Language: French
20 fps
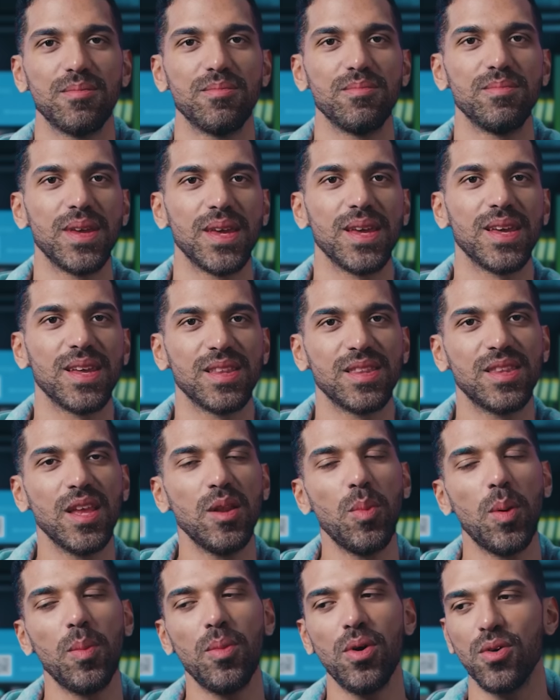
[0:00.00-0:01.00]
Mais dès
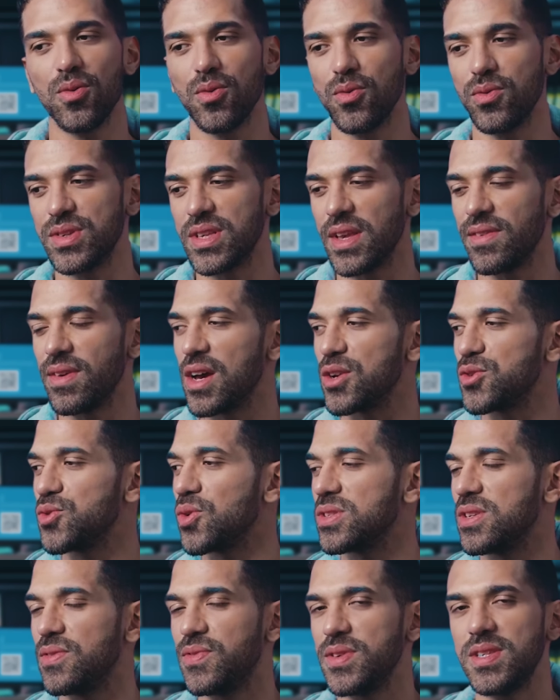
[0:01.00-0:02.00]
le moment où vous avez un
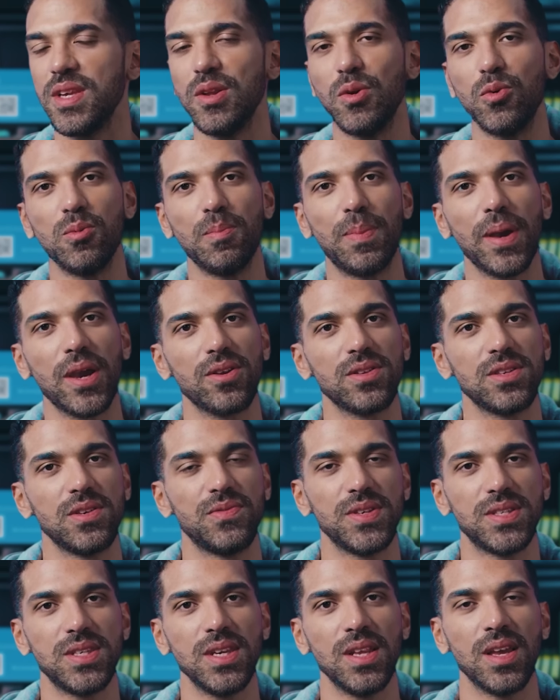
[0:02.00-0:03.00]
jour difficile ou une période
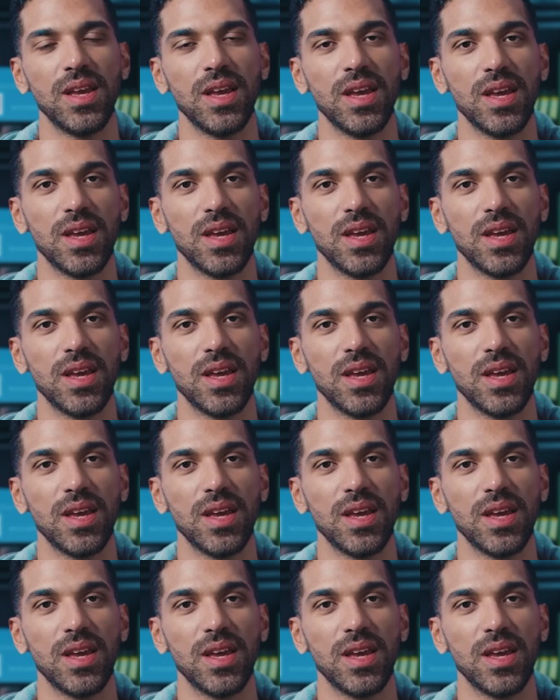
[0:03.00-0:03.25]
difficile